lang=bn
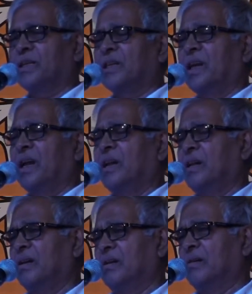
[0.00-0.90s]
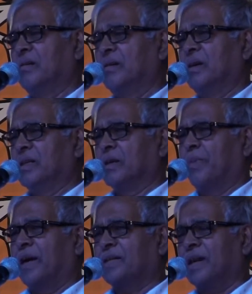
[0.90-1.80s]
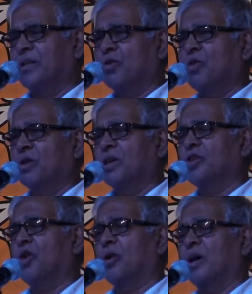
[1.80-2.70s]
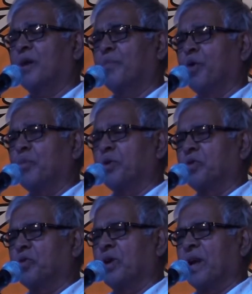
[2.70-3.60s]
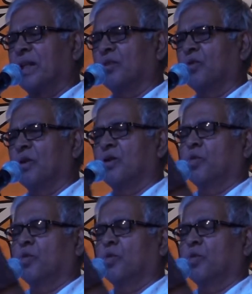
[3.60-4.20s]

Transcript: চেয়েছিলেন যে ভাষা আন্দোলনকে সরকার পরিবর্তনের আন্দোলনে